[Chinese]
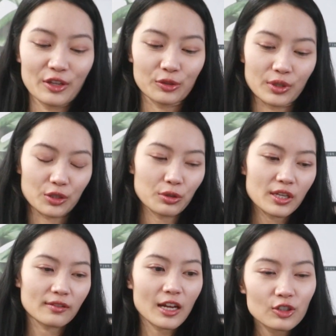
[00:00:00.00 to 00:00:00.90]
对，所
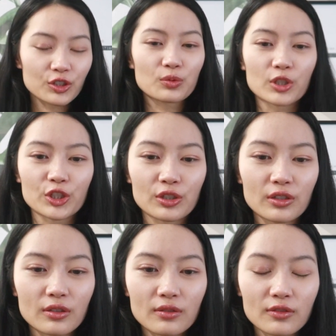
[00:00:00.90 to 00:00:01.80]
以当时我
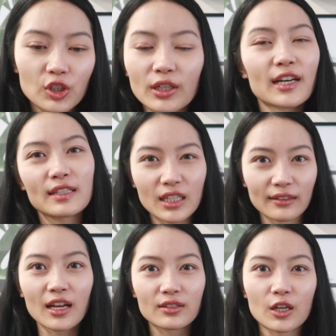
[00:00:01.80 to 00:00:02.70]
是真的很想
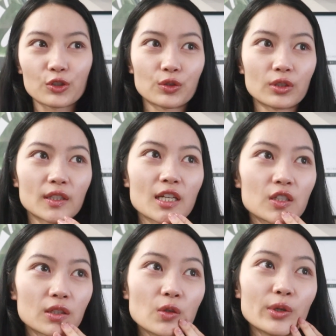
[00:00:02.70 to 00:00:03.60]
当教授的，但
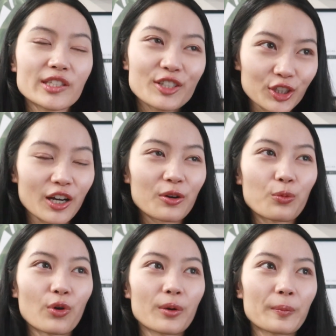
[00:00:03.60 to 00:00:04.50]
是等我意识到
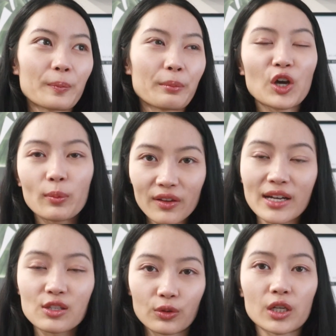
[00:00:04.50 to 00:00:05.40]
我没有办法
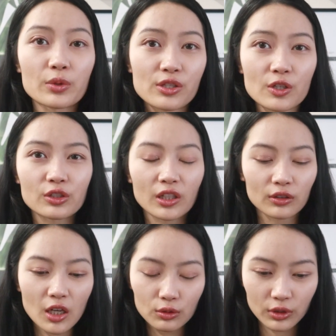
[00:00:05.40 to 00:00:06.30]
走上 research 这条
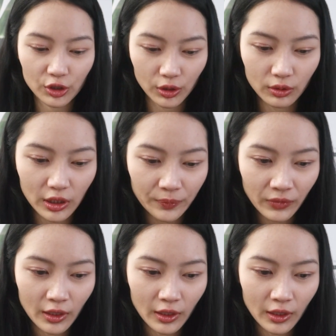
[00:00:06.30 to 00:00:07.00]
道路的时候呢，